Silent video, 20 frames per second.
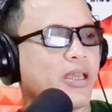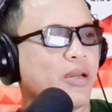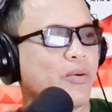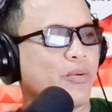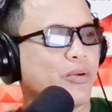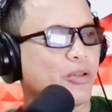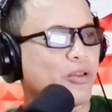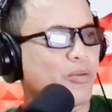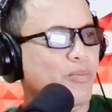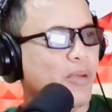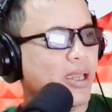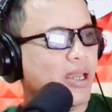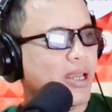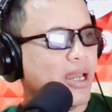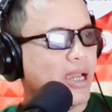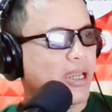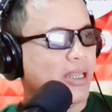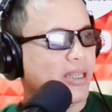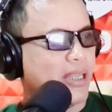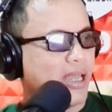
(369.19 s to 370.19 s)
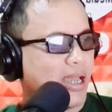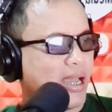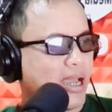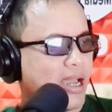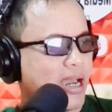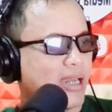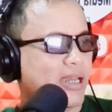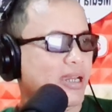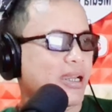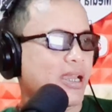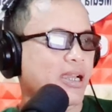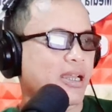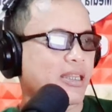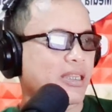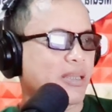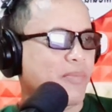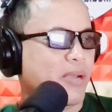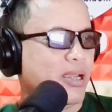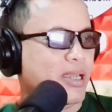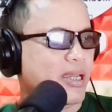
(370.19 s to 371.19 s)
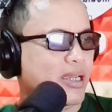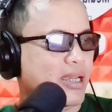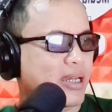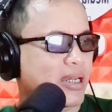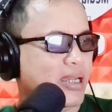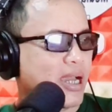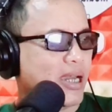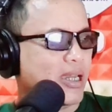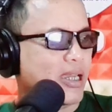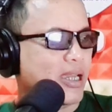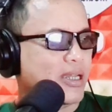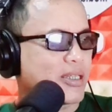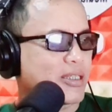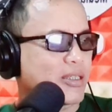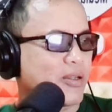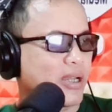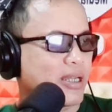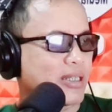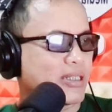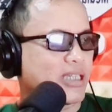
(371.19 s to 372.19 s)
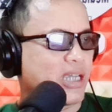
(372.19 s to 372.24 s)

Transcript: Untuk kemarilah kita dengarkan temannya dengan kehadiran seorang